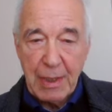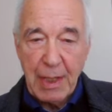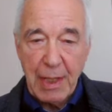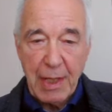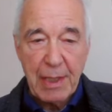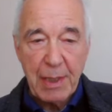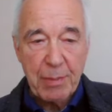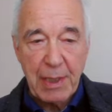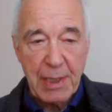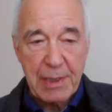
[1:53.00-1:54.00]
Daher
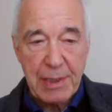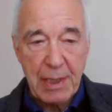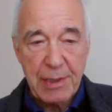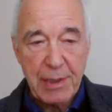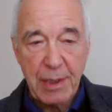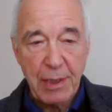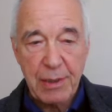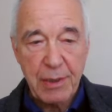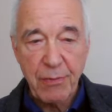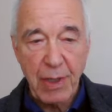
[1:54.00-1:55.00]
erlebt er das als
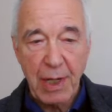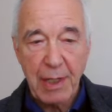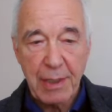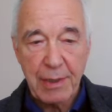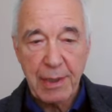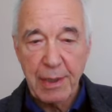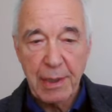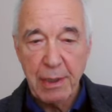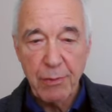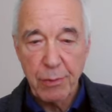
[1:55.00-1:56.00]
inneren Zwang, der ihn
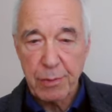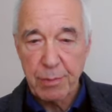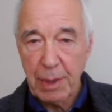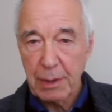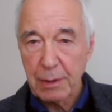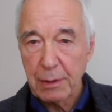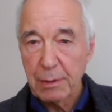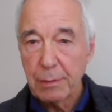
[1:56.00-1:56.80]
hilflos macht.